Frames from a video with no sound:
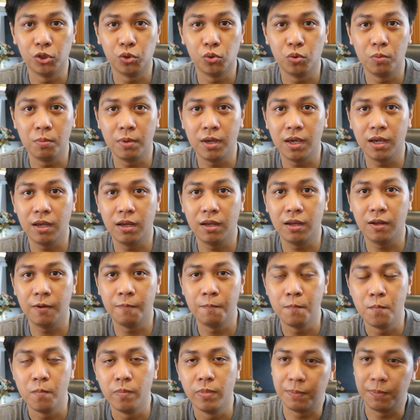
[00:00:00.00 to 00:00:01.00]

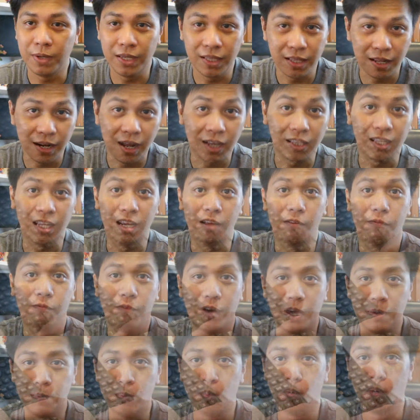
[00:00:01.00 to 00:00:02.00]
consuming sabihin na natin na
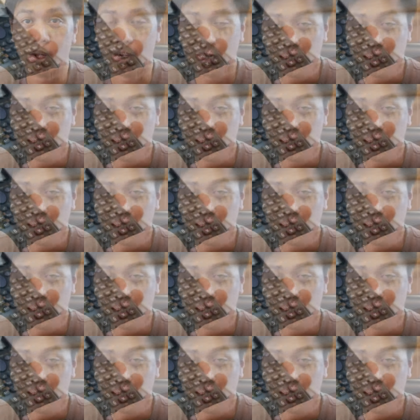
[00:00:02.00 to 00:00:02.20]
5